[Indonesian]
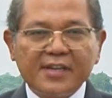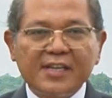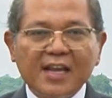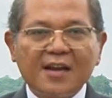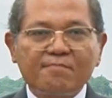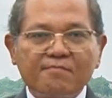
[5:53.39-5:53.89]

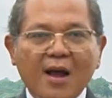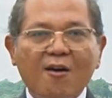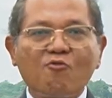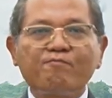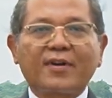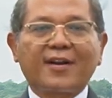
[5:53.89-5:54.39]
dia
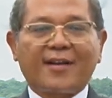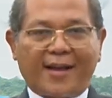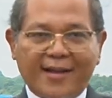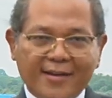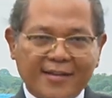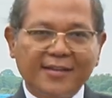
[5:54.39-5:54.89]
mau
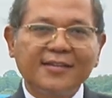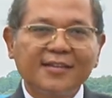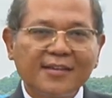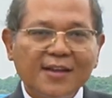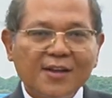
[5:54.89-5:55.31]
berlari